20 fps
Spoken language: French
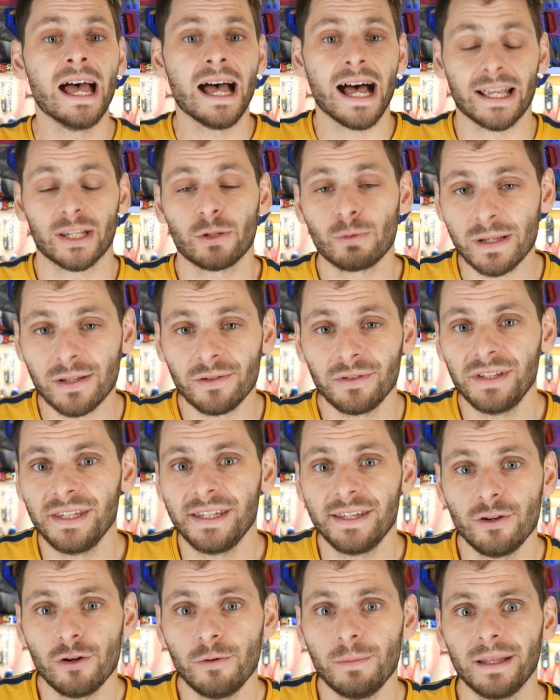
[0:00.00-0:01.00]
à 70
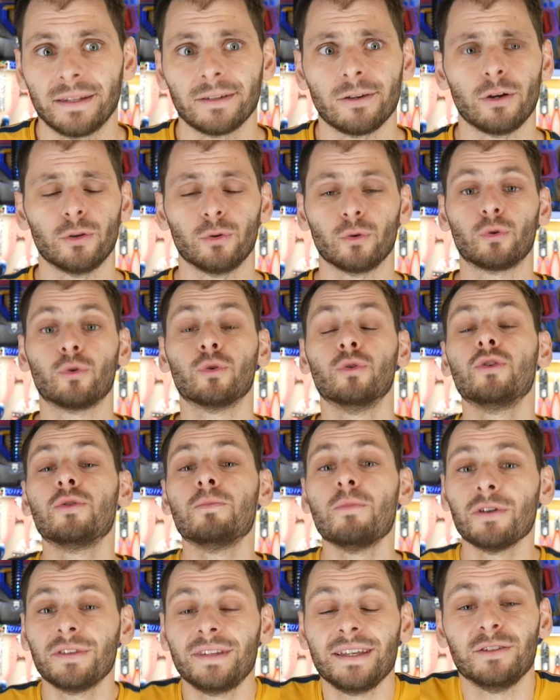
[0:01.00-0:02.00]
km h Donc on
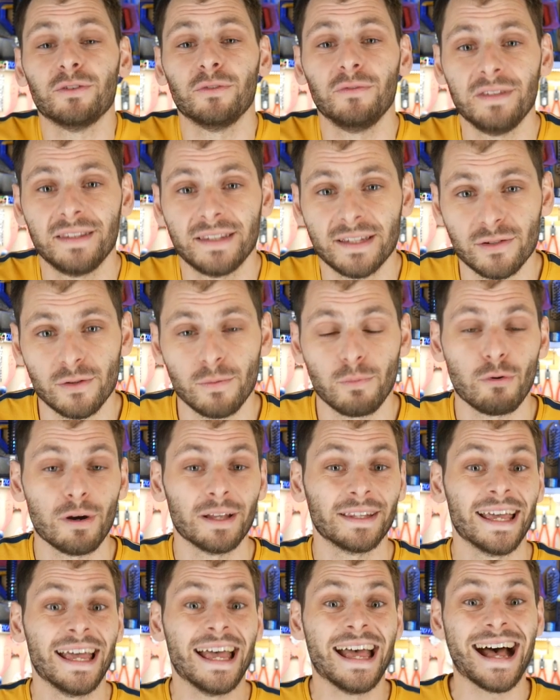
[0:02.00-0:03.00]
augmentait notre vitesse de
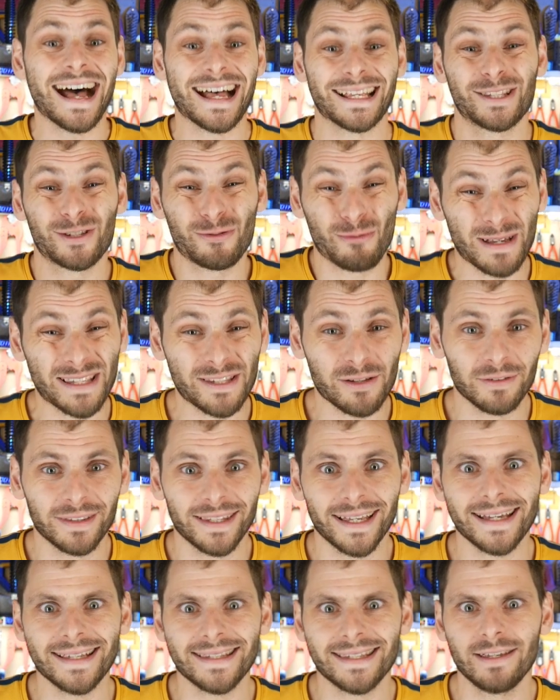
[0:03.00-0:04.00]
pointe à
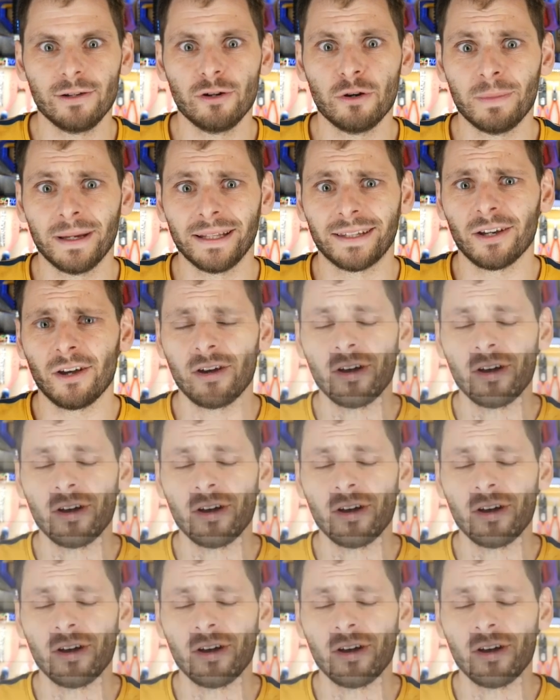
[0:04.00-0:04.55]
73 km